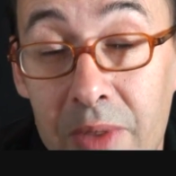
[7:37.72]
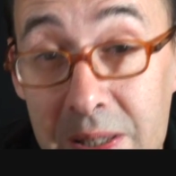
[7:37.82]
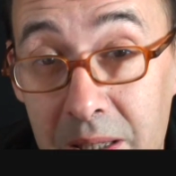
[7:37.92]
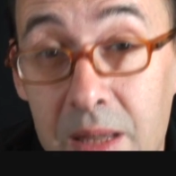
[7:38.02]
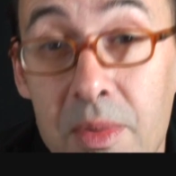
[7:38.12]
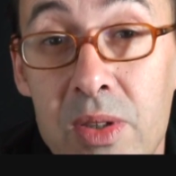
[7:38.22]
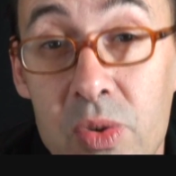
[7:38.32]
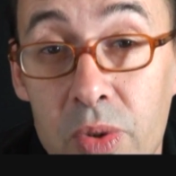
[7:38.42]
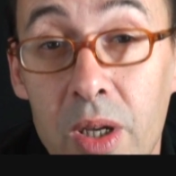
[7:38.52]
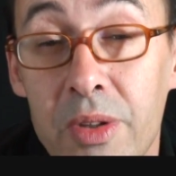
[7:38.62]
weil sich niemand
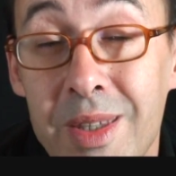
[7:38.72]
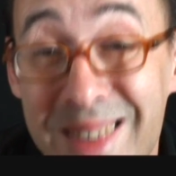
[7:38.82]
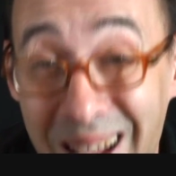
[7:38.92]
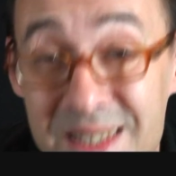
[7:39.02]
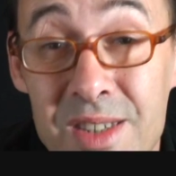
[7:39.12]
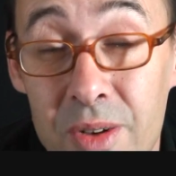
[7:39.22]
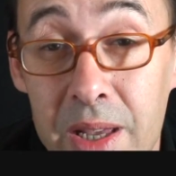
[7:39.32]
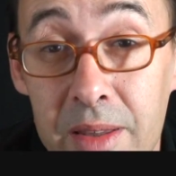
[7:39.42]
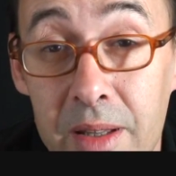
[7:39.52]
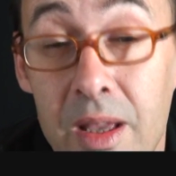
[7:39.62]
zutraut, das zu
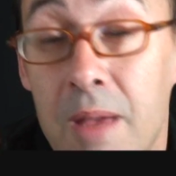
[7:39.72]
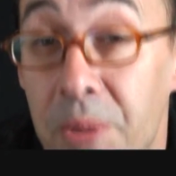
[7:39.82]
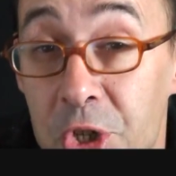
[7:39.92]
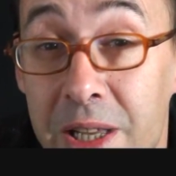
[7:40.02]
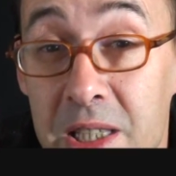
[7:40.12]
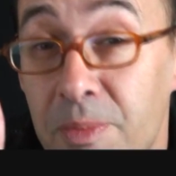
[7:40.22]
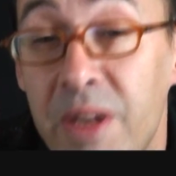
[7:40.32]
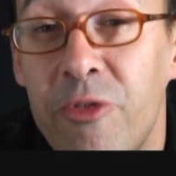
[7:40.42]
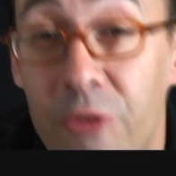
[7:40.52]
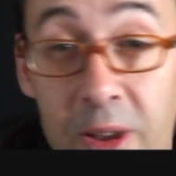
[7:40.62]
ändern, beschließt
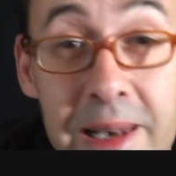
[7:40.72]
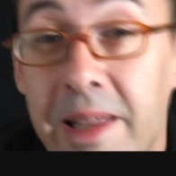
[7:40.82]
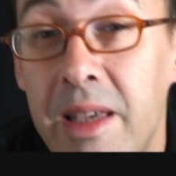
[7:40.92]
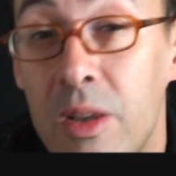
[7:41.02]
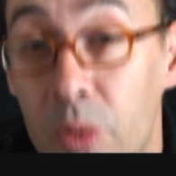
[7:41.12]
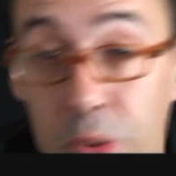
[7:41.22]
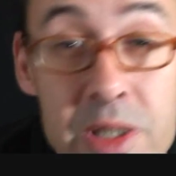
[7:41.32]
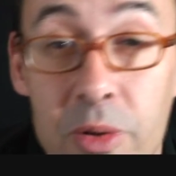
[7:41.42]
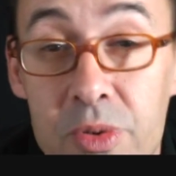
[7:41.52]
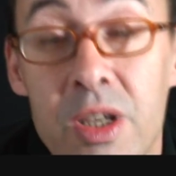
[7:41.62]
man völlig
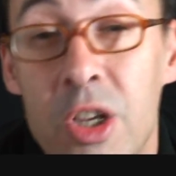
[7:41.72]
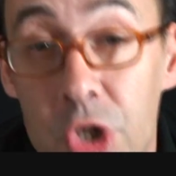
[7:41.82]
nutzlose